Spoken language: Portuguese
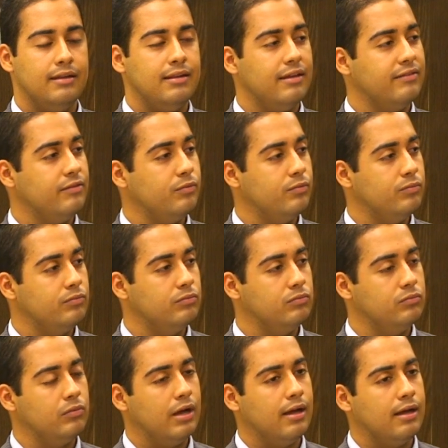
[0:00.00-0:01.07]
desse um,
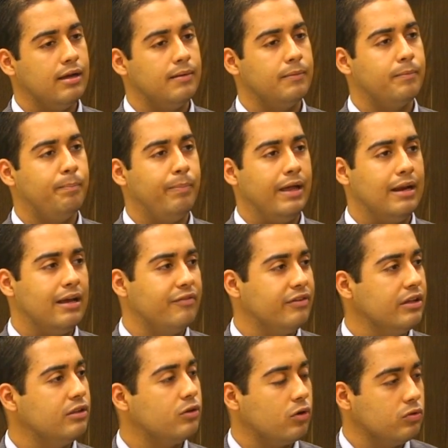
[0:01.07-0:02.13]
uma
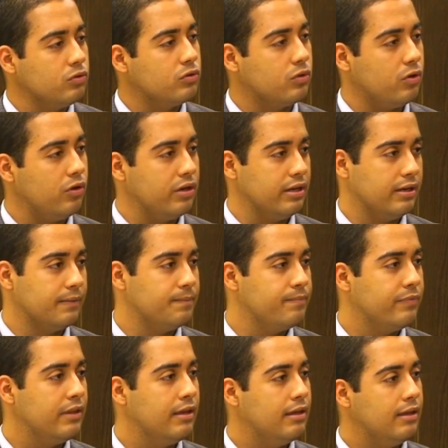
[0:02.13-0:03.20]
palavra introdutória,
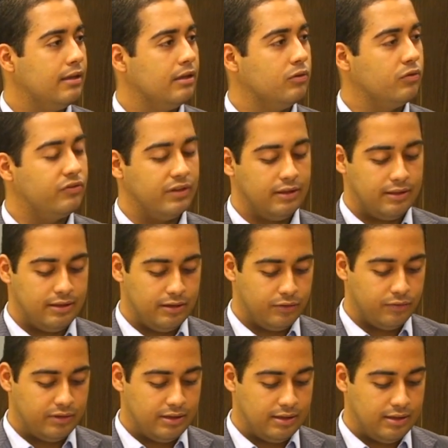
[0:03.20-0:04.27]
no
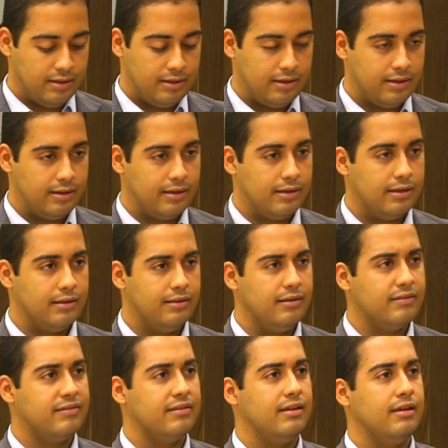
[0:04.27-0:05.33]
sentido de
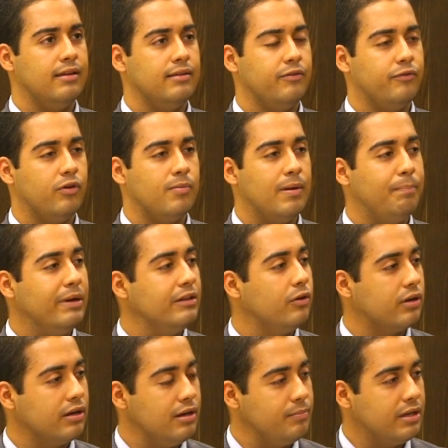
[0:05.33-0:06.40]
dizer de forma
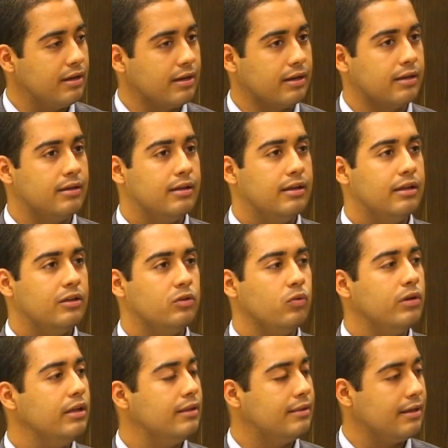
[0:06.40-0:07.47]
panorâmica
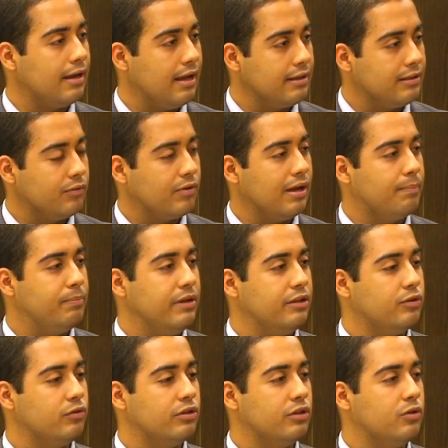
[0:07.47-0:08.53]
do que trata o
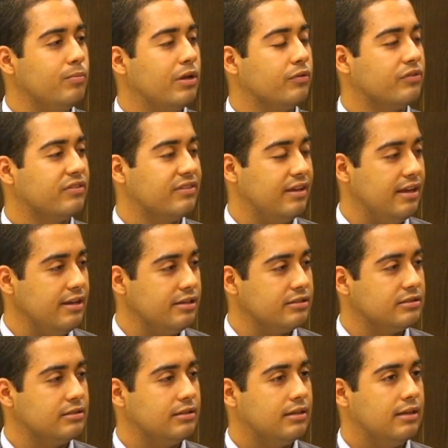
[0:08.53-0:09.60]
capítulo de número
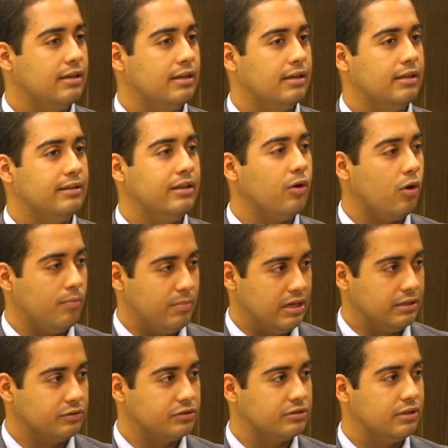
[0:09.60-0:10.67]
6 de
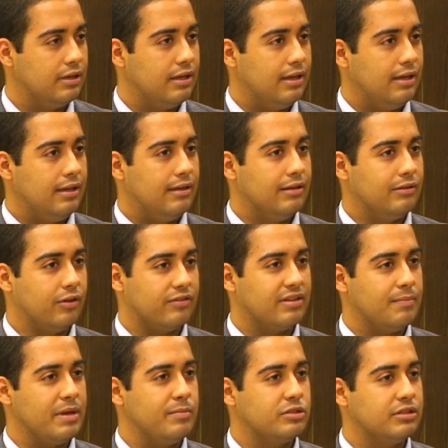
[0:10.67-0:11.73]
Romanos. Nós
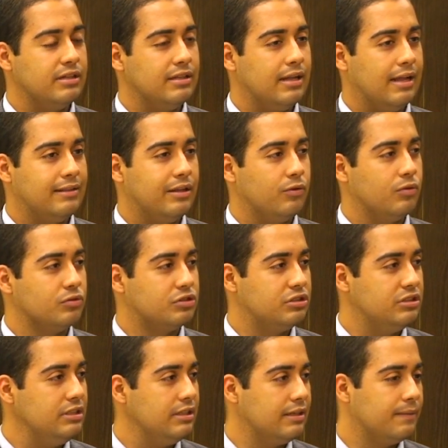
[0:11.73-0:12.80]
sabemos que na
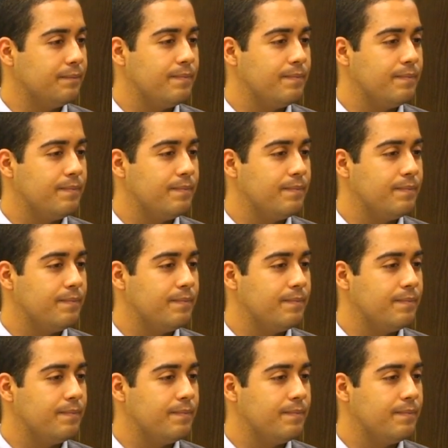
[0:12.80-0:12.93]
teologia